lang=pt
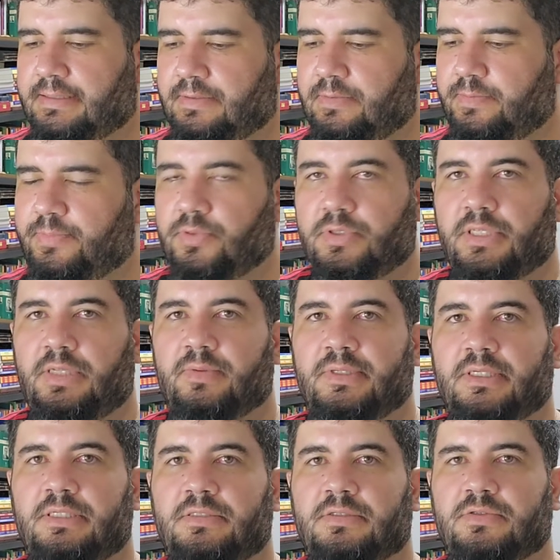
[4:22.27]
um pouquinho
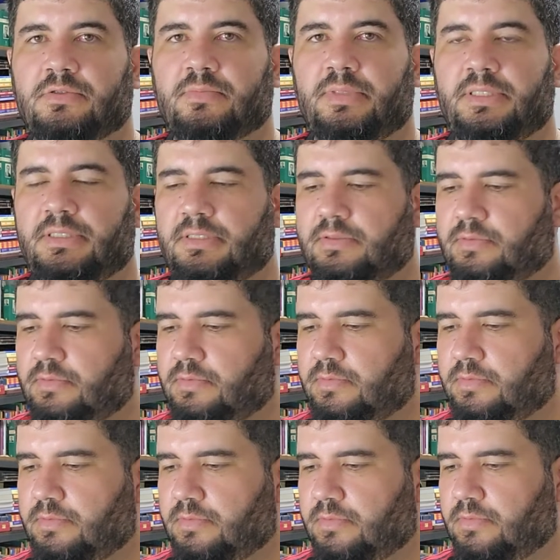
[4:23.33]
aqui sobre
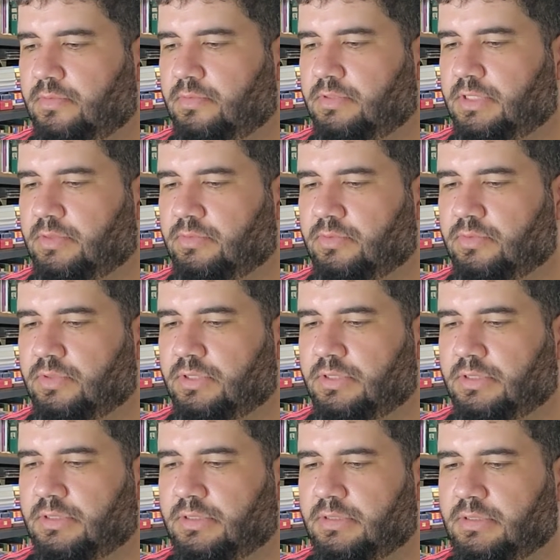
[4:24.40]
os
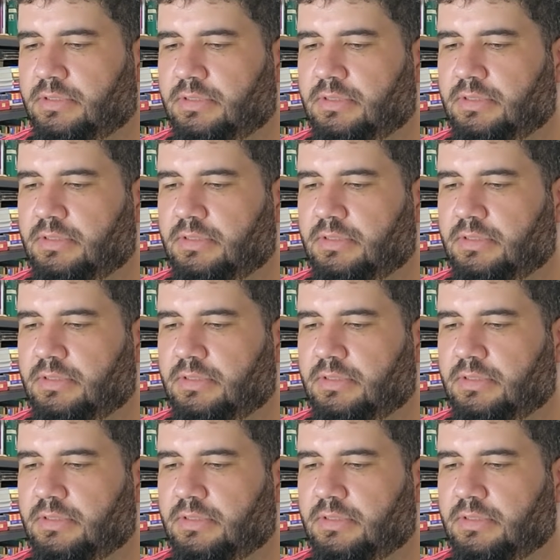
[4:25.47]
autores